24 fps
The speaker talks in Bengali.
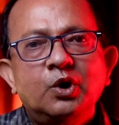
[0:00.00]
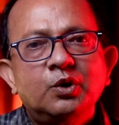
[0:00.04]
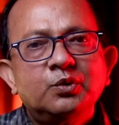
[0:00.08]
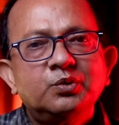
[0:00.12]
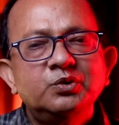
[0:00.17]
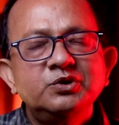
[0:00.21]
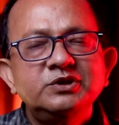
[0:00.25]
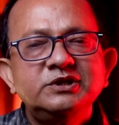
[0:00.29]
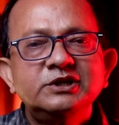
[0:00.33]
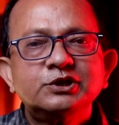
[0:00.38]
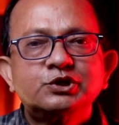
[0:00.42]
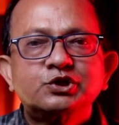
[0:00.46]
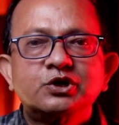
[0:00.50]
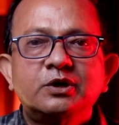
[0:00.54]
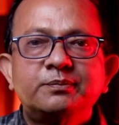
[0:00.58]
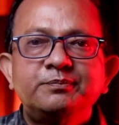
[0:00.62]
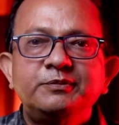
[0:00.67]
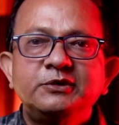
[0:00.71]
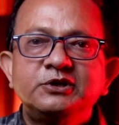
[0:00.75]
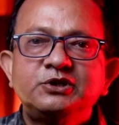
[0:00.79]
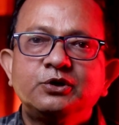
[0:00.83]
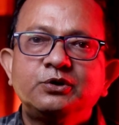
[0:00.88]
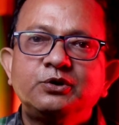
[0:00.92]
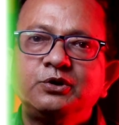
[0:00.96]
কখন যে
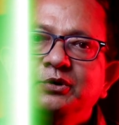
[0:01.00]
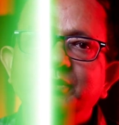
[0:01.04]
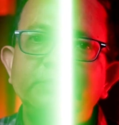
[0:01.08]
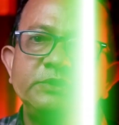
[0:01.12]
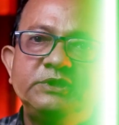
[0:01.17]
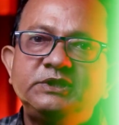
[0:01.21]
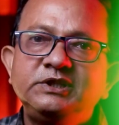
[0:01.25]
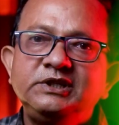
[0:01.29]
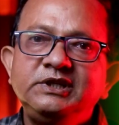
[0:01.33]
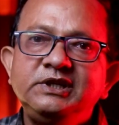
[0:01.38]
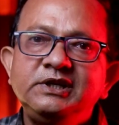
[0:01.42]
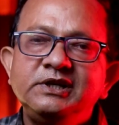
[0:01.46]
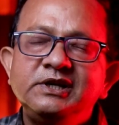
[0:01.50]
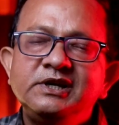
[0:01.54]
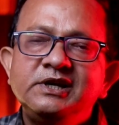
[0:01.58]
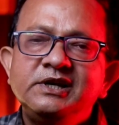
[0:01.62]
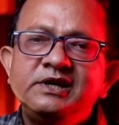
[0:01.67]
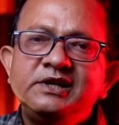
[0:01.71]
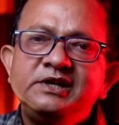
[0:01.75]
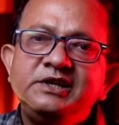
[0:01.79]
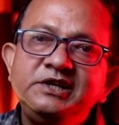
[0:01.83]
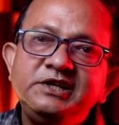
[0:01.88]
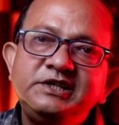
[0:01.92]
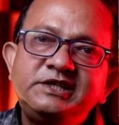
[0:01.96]
স্বপ্না চক্রবর্তী
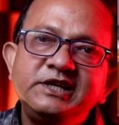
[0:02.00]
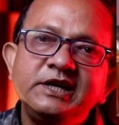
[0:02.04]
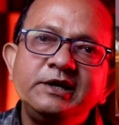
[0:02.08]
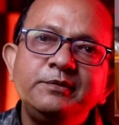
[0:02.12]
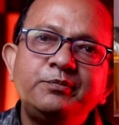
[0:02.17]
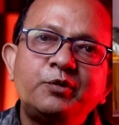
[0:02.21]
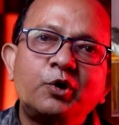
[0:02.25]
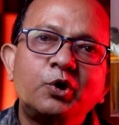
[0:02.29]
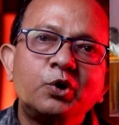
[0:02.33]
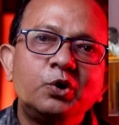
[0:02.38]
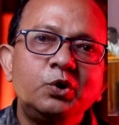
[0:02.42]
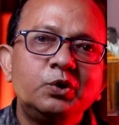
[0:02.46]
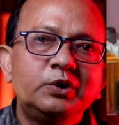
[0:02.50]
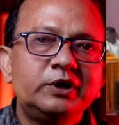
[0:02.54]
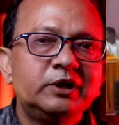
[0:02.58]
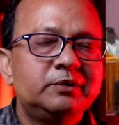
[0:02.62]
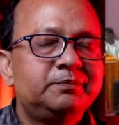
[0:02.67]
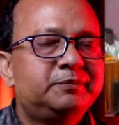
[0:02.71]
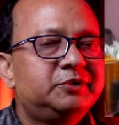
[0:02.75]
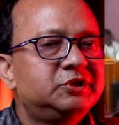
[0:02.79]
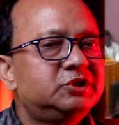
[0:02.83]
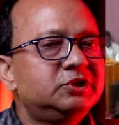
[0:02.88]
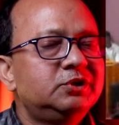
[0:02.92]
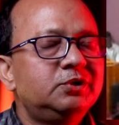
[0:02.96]
নিজেই
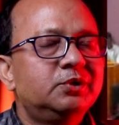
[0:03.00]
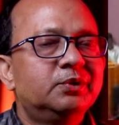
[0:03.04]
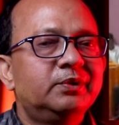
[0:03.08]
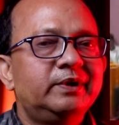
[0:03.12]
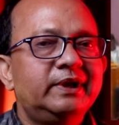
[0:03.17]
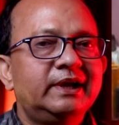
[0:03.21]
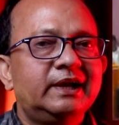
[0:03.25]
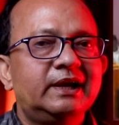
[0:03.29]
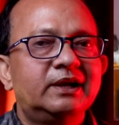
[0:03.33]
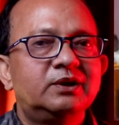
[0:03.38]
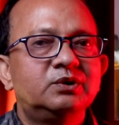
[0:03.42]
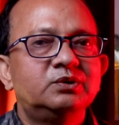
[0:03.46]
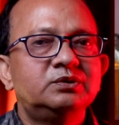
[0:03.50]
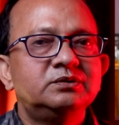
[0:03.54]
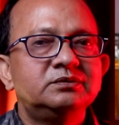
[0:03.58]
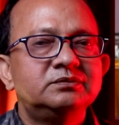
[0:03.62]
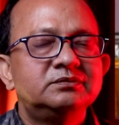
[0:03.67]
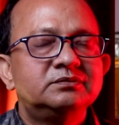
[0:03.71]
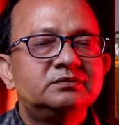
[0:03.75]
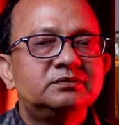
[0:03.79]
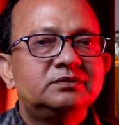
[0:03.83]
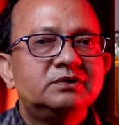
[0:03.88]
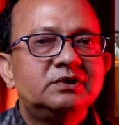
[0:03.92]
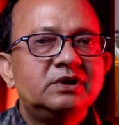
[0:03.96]
বড়লোকের পিটির হয়ে গেল
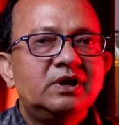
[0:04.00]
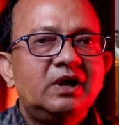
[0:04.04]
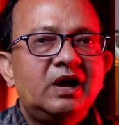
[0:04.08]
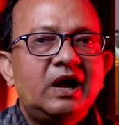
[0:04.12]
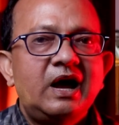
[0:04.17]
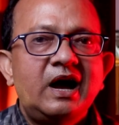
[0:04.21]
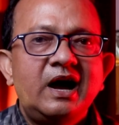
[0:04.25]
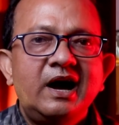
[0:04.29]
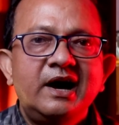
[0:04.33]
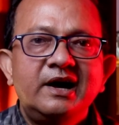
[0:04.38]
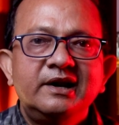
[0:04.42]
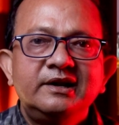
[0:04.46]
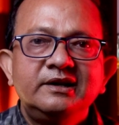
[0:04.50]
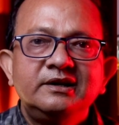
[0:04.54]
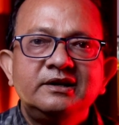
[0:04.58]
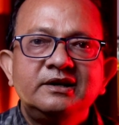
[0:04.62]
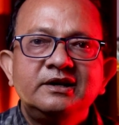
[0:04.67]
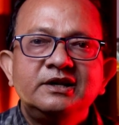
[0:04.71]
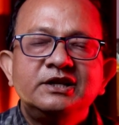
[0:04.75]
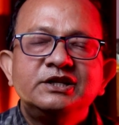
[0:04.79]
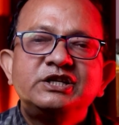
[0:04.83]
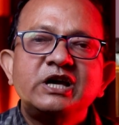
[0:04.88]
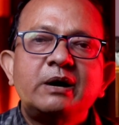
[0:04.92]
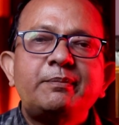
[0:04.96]
আর
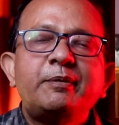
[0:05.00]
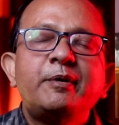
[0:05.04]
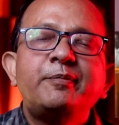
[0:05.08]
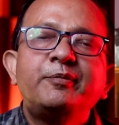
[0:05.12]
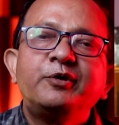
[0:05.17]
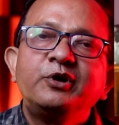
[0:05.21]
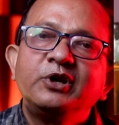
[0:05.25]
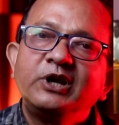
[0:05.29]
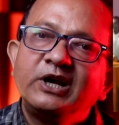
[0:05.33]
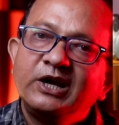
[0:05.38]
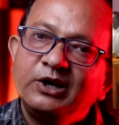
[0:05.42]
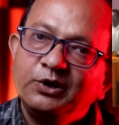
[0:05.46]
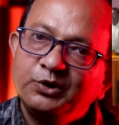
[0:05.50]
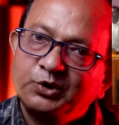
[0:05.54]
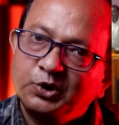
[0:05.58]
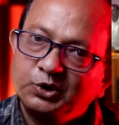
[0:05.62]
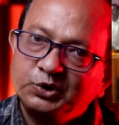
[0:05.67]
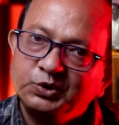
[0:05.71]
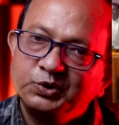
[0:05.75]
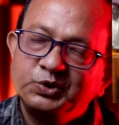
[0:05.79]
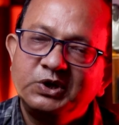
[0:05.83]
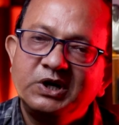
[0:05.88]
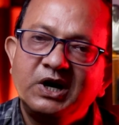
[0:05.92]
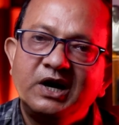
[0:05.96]
চাপা পড়ে গেল
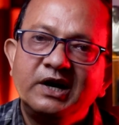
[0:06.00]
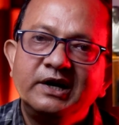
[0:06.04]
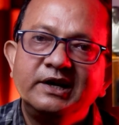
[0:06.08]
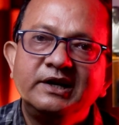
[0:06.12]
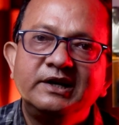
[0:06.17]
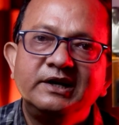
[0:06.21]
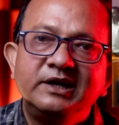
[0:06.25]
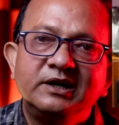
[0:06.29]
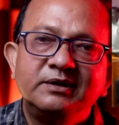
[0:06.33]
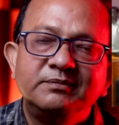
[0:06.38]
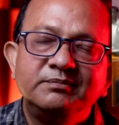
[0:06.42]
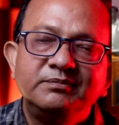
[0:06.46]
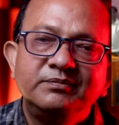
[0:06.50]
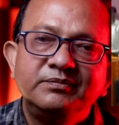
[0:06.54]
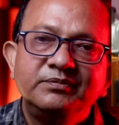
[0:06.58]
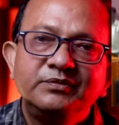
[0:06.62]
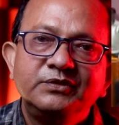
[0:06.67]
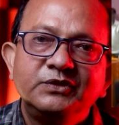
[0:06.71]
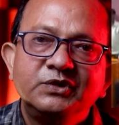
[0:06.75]
রতন কাহারের নাম